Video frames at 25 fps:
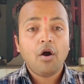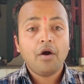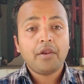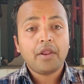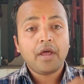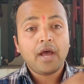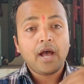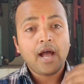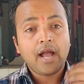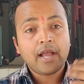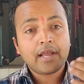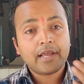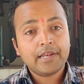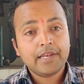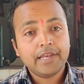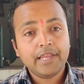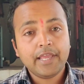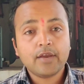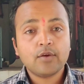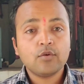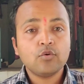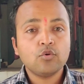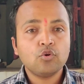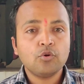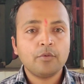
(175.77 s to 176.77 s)
और
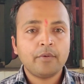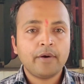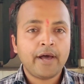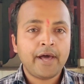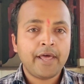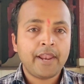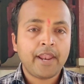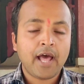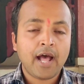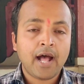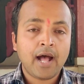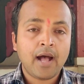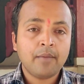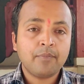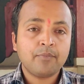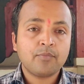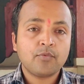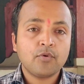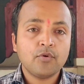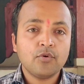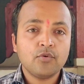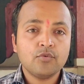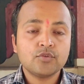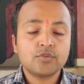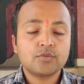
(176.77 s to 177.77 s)
अगले गुरुवार
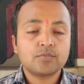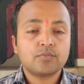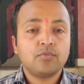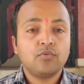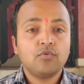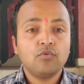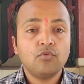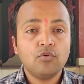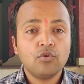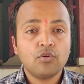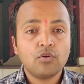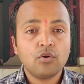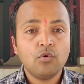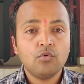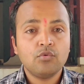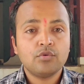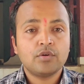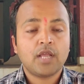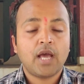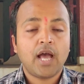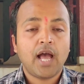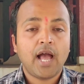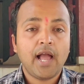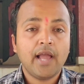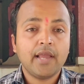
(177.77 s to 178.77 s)
आपको उस फूल को
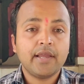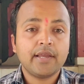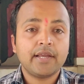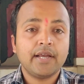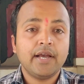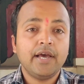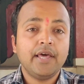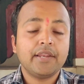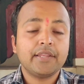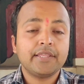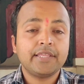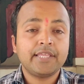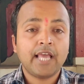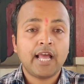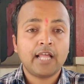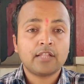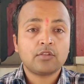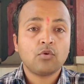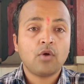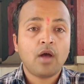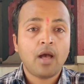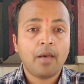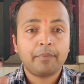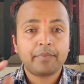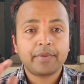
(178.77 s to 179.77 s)
उठा कर या
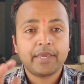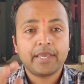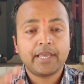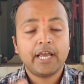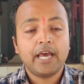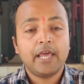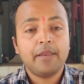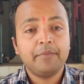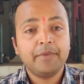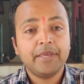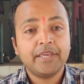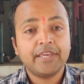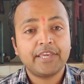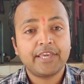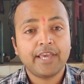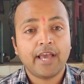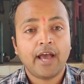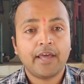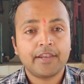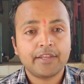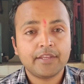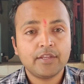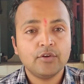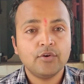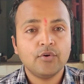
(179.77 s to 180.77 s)
तो आपके घर में
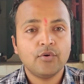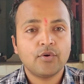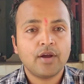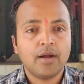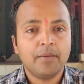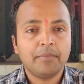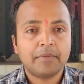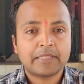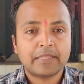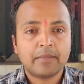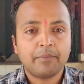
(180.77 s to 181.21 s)
क्यारी होगा